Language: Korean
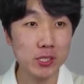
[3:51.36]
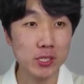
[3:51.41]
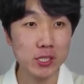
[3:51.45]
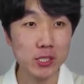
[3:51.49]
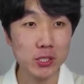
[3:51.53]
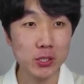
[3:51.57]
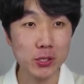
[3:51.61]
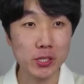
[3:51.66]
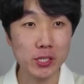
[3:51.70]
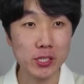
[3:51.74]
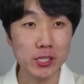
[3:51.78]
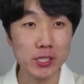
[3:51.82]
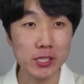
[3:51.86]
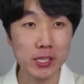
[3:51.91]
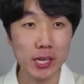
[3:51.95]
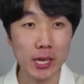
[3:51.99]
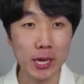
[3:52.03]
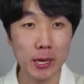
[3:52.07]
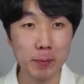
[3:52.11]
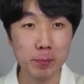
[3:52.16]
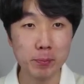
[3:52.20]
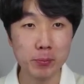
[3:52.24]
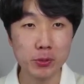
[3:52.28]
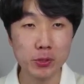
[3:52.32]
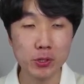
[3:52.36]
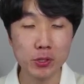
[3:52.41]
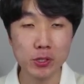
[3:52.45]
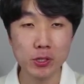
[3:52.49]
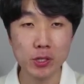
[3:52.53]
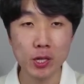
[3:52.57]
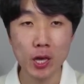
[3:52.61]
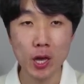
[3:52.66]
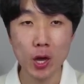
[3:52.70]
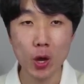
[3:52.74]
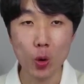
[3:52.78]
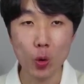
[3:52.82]
이전에는 애플은
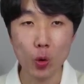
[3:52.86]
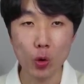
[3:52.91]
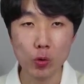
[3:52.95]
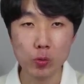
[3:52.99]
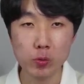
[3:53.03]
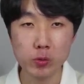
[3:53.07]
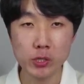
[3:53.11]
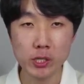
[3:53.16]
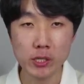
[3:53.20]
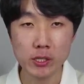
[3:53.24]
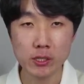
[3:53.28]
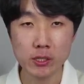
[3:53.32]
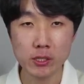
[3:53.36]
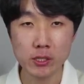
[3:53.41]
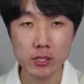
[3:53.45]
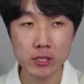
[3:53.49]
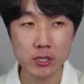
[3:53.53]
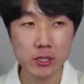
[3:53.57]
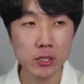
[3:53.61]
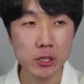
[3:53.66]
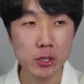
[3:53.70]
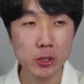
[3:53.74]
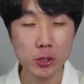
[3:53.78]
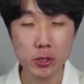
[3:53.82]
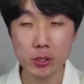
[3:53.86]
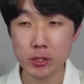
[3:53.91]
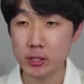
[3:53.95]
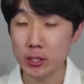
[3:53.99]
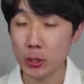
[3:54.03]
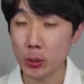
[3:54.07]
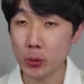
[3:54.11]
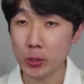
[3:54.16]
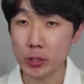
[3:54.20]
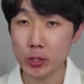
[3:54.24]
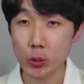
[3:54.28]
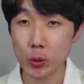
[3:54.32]
Objective-C 언어를
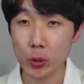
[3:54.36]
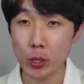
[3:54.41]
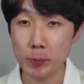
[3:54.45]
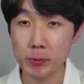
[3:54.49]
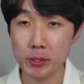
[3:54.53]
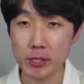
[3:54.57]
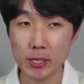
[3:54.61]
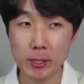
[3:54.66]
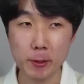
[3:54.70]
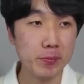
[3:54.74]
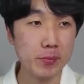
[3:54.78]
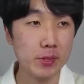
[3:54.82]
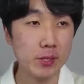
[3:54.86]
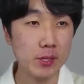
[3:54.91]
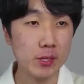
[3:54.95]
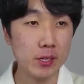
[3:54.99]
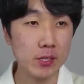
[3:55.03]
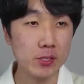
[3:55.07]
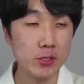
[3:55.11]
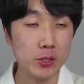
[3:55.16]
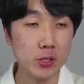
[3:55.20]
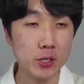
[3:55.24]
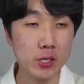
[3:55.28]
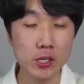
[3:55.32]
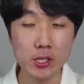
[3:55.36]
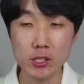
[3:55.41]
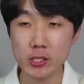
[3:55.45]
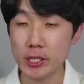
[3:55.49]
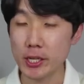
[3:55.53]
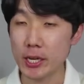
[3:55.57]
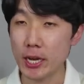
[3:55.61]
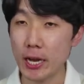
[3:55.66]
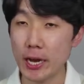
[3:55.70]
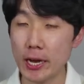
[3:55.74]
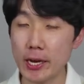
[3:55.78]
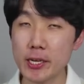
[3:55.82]
사용했다고 합니다. 그래서
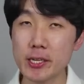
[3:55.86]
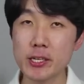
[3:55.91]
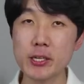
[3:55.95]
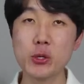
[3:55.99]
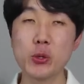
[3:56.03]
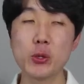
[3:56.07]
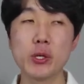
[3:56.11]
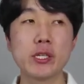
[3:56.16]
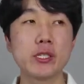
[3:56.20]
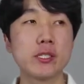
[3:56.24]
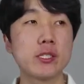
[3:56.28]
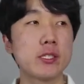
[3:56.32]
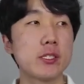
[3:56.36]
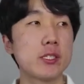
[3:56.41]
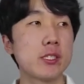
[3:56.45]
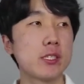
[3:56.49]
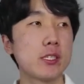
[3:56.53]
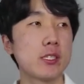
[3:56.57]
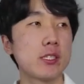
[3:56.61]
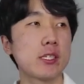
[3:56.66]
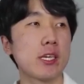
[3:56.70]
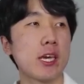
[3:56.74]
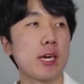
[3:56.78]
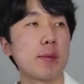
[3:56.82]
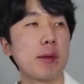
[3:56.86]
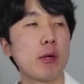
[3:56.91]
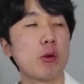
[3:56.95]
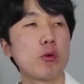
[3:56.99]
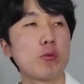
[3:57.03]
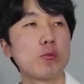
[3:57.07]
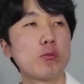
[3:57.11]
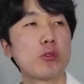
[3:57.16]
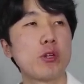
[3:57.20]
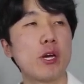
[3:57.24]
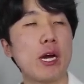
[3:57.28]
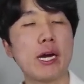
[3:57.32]
제가 iOS 개발
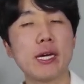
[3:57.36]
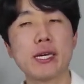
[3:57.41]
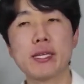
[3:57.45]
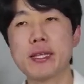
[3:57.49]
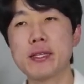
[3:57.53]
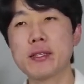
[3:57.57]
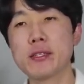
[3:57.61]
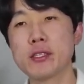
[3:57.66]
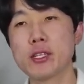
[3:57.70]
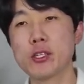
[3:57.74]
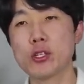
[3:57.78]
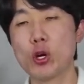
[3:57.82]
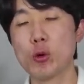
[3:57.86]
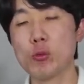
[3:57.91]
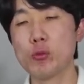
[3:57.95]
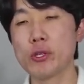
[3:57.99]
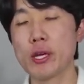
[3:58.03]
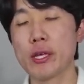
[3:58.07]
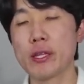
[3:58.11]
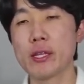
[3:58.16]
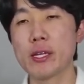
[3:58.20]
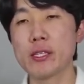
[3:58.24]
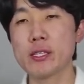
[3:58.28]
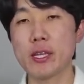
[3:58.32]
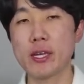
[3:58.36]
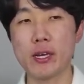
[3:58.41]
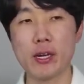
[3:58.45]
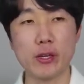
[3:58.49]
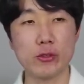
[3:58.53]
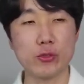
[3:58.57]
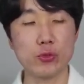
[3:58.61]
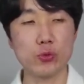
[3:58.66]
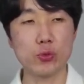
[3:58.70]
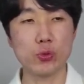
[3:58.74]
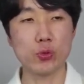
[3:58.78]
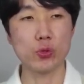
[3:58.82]
공부를 하긴 했는데 너무 옛날 때
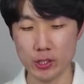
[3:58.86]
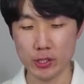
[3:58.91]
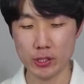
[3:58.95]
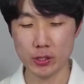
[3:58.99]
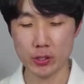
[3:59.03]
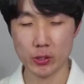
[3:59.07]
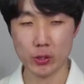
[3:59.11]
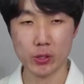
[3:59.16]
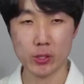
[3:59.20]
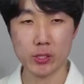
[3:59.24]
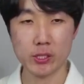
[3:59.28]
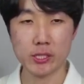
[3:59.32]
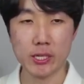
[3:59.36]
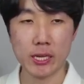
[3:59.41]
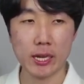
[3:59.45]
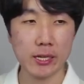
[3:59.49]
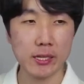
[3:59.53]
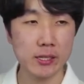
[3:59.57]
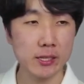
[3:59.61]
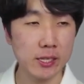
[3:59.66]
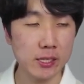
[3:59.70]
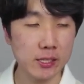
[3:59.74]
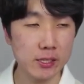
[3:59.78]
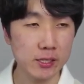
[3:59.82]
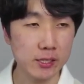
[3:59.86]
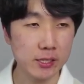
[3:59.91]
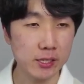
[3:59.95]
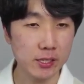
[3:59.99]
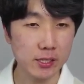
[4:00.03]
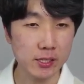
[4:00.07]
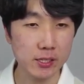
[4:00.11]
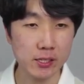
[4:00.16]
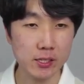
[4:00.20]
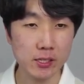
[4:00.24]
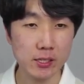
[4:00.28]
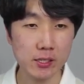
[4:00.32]
해가지고 기억이 잘 안
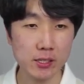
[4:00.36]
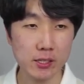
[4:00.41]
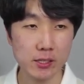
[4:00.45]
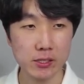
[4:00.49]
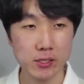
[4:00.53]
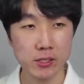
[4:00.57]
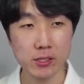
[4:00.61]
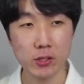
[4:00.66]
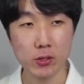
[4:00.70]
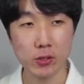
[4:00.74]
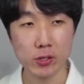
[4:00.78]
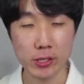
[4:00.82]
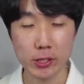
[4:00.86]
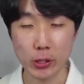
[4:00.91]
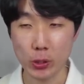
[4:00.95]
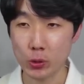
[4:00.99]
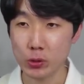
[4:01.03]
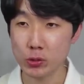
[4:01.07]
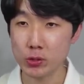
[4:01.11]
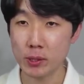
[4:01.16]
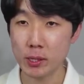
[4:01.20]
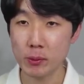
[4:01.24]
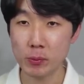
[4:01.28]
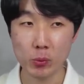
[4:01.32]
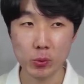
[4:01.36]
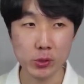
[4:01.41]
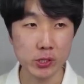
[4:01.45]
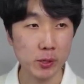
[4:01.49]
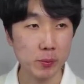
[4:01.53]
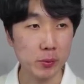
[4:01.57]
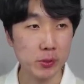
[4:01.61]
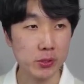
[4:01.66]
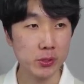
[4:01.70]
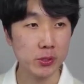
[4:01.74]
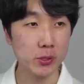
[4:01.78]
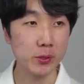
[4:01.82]
나는데, 일단 여기 내용들 한번
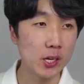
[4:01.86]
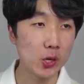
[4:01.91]
보자면요,